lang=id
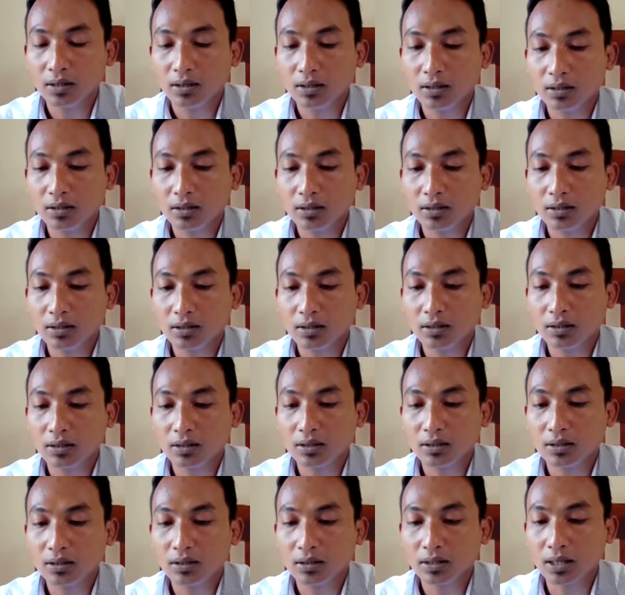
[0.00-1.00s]

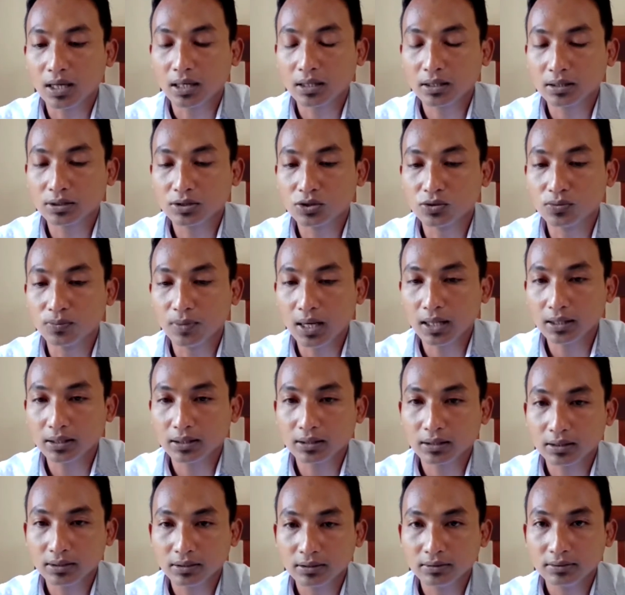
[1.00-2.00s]
eh, hari Jumat,